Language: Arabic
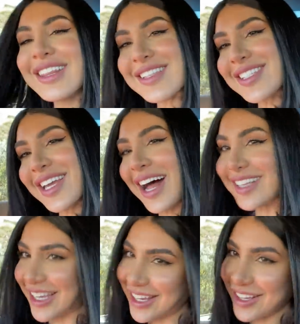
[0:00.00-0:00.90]
that's it
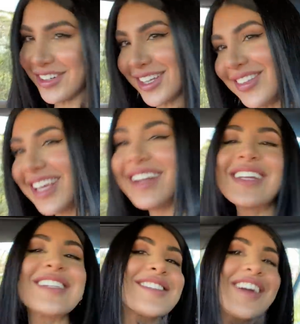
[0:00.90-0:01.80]
I'll take you with me
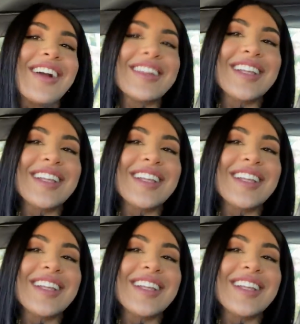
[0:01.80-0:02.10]
let's start the